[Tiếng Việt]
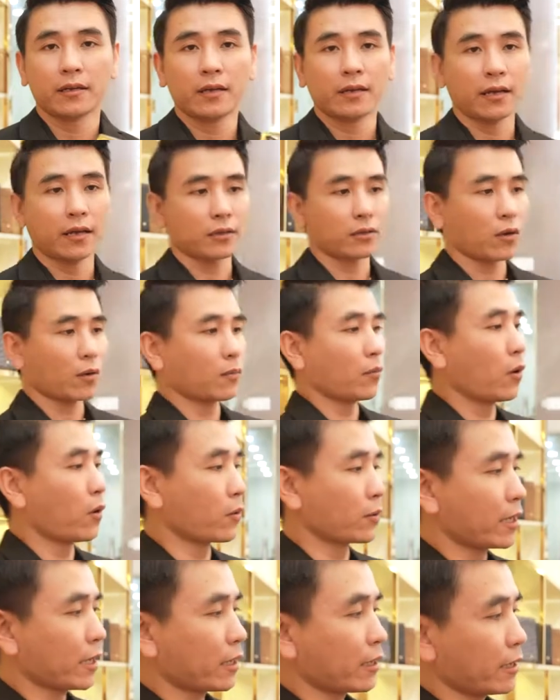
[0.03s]
à, toàn
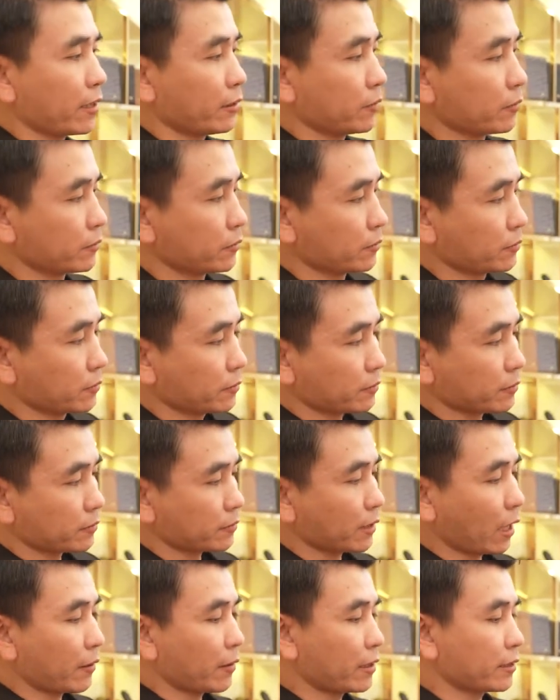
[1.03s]
bộ chất liệu
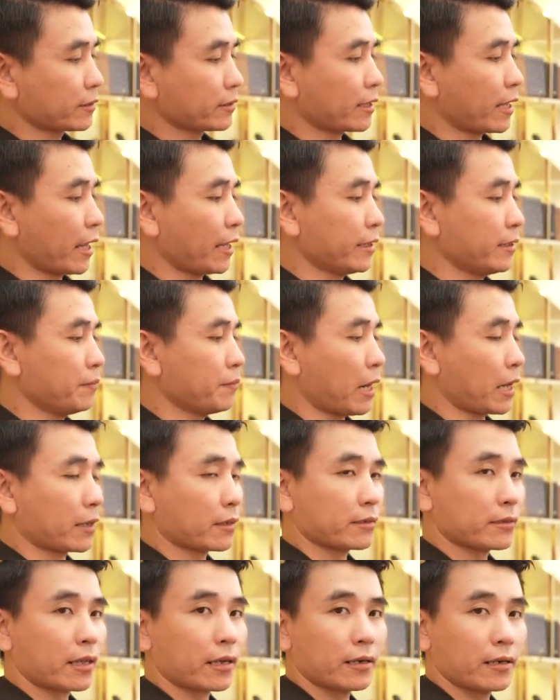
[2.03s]
tạo nên cái mặt
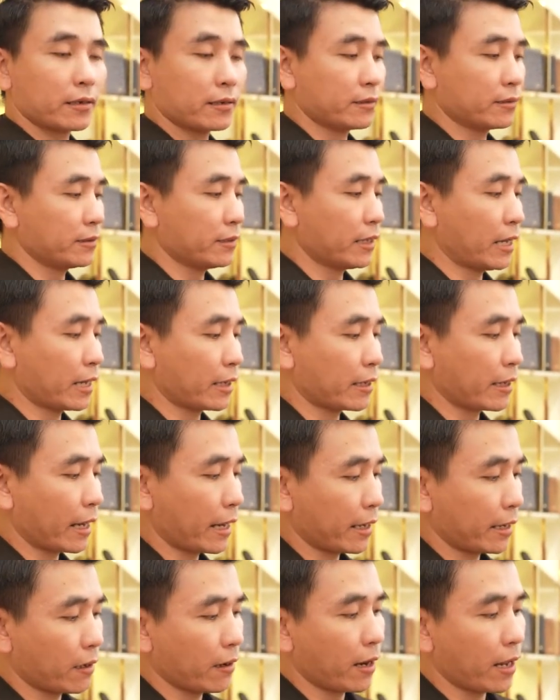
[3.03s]
thắt lưng dây địch
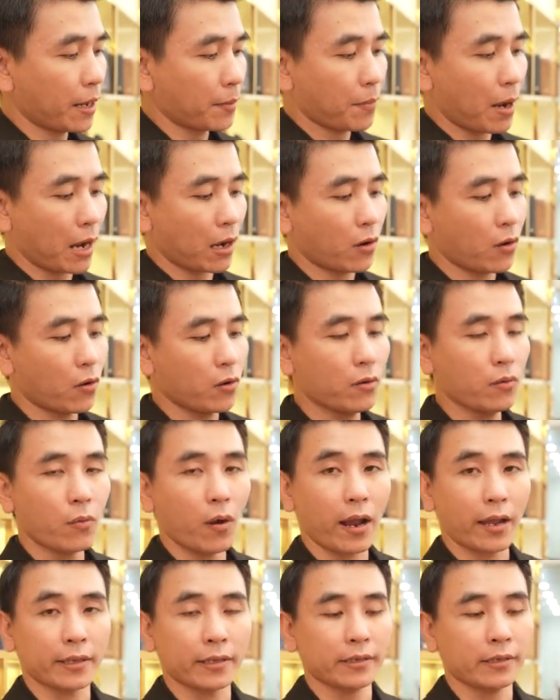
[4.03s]
này đó là bạc khối ở
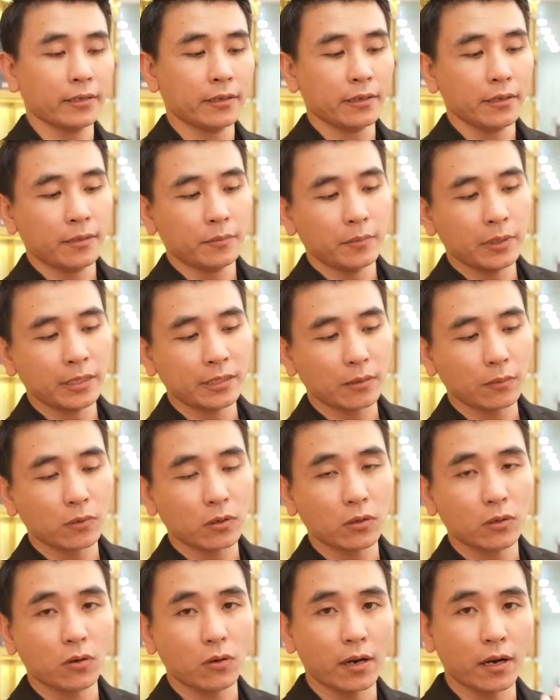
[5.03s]
ngoài bên trong
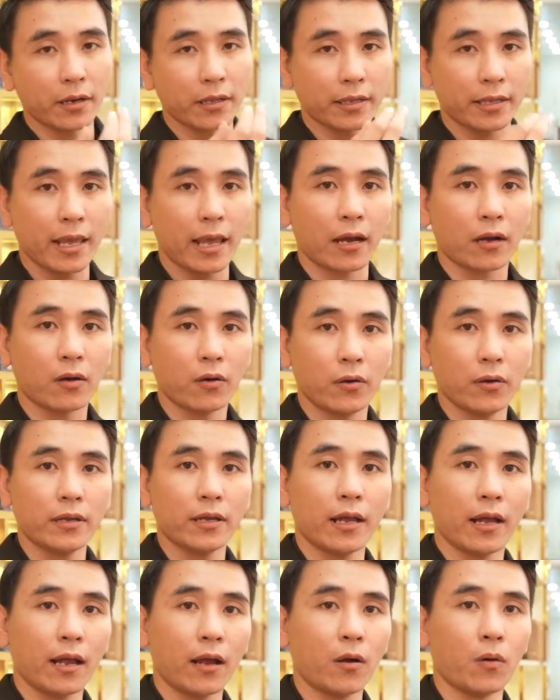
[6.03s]
logo là vàng
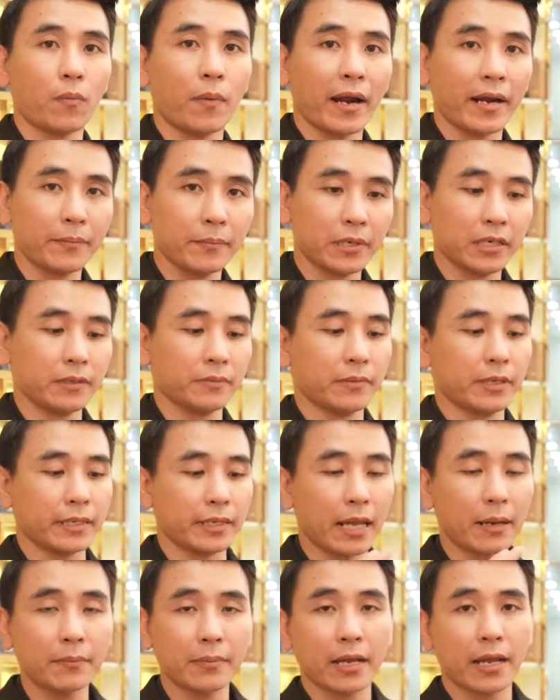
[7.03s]
khối AU750
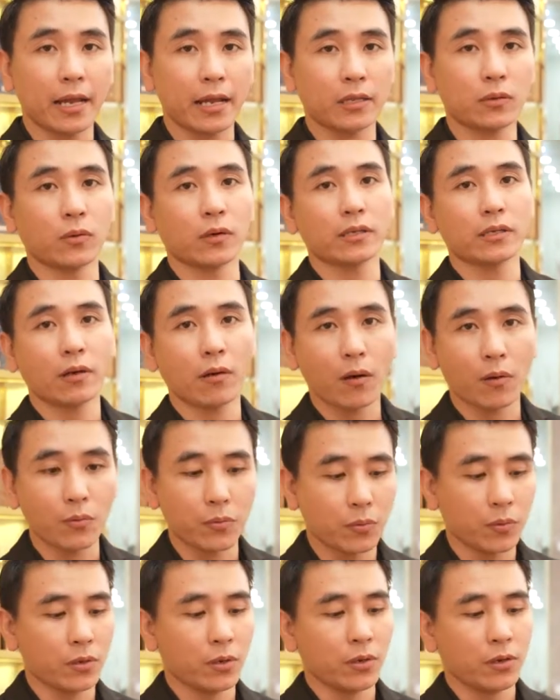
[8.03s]
18K chuẩn
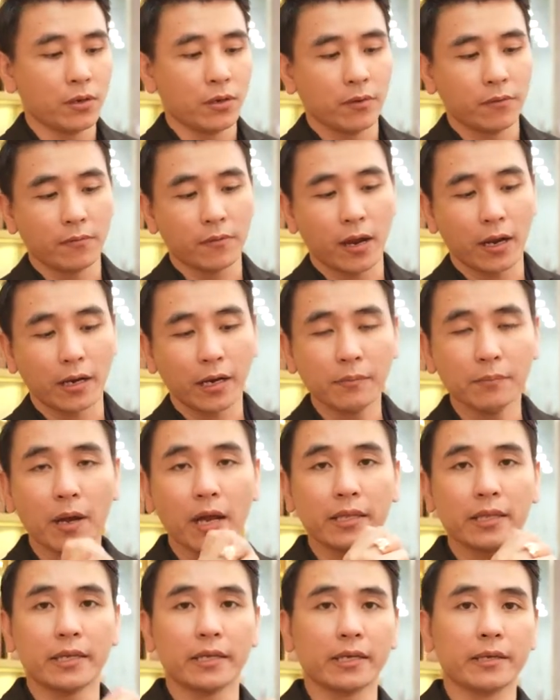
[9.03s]
châu và đến
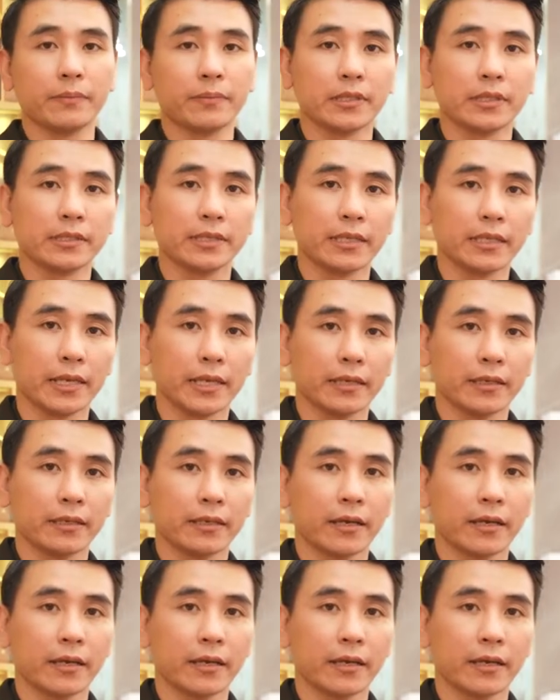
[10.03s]
ba viên kim cương thiên nhiên